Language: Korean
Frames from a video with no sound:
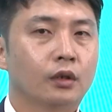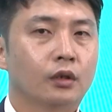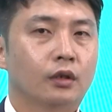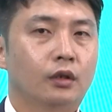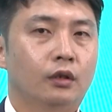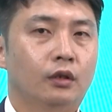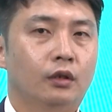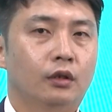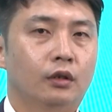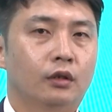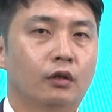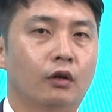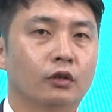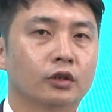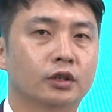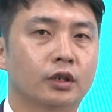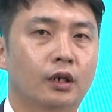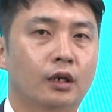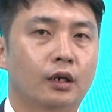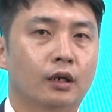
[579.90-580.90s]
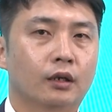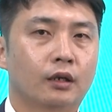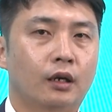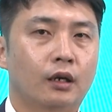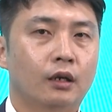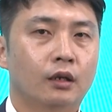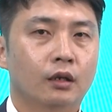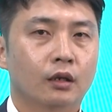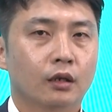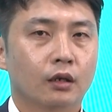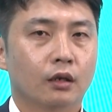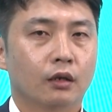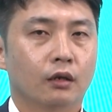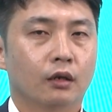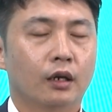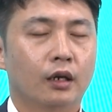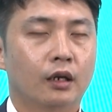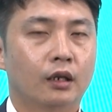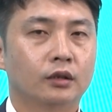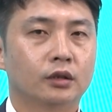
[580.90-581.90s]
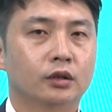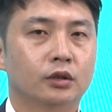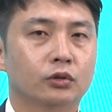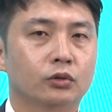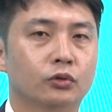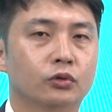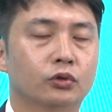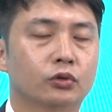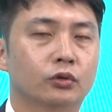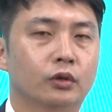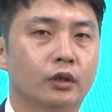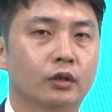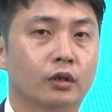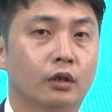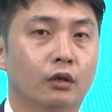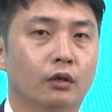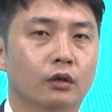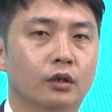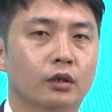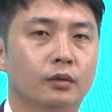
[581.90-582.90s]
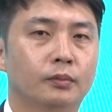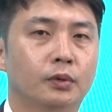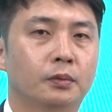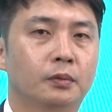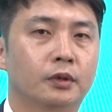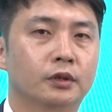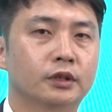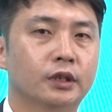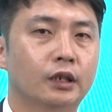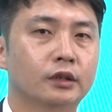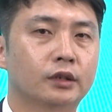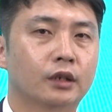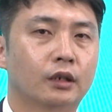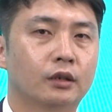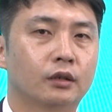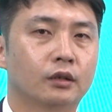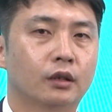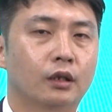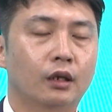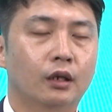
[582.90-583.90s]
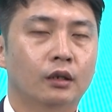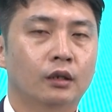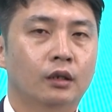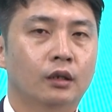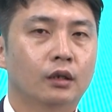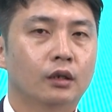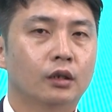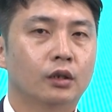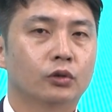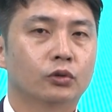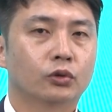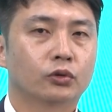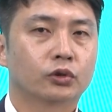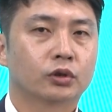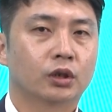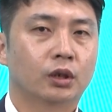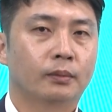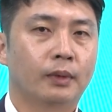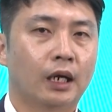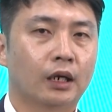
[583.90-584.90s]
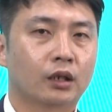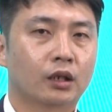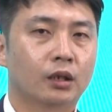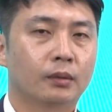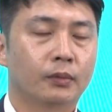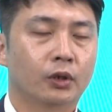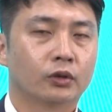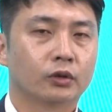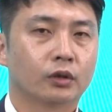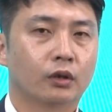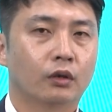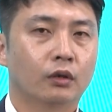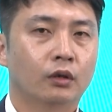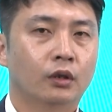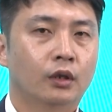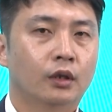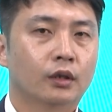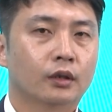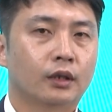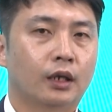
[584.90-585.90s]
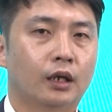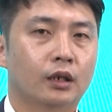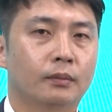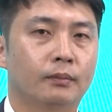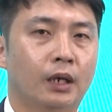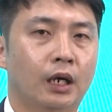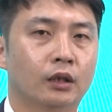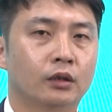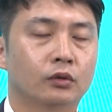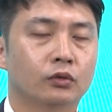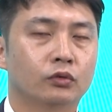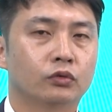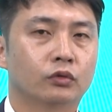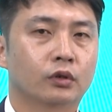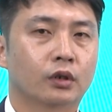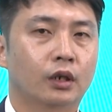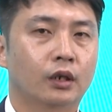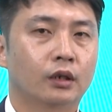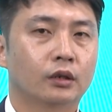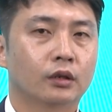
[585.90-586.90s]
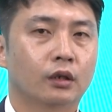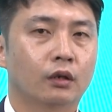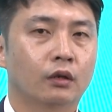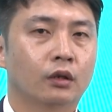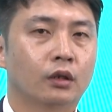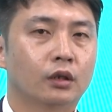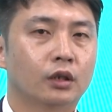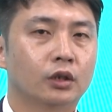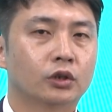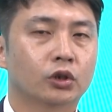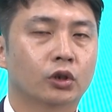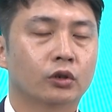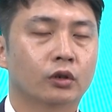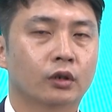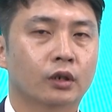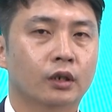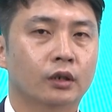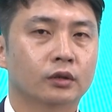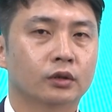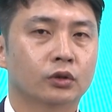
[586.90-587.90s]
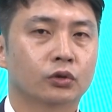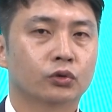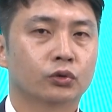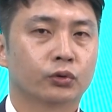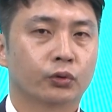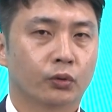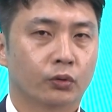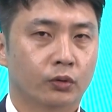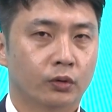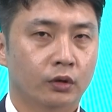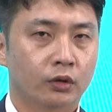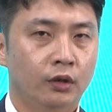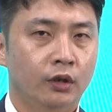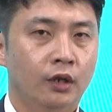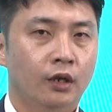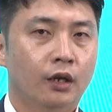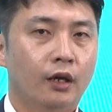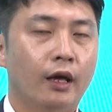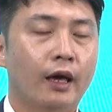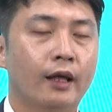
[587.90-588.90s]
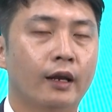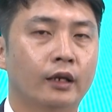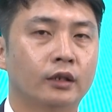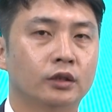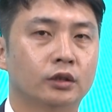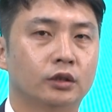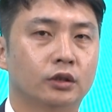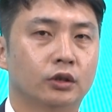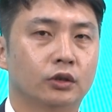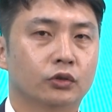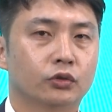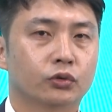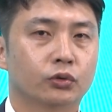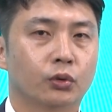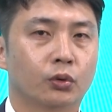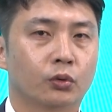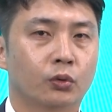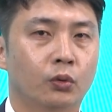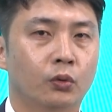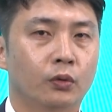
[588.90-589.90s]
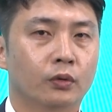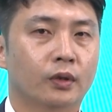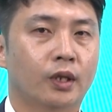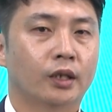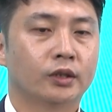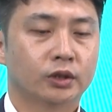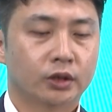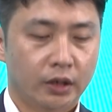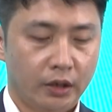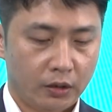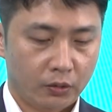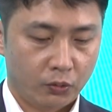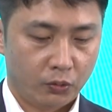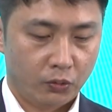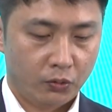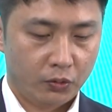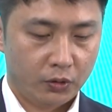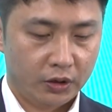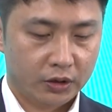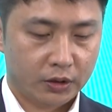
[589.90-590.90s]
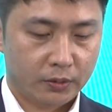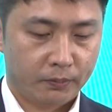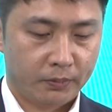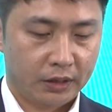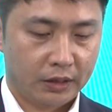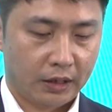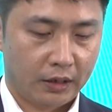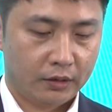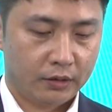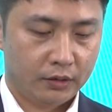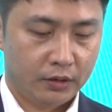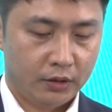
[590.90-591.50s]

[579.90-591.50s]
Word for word: 이 러시아가 LNG 어, 수출에서 큰 부분을 차지하는데 이 수출이 막히면서 다른 많은 국가에서 이 천연가스 수요를 LNG 수요로 대체하고 있습니다.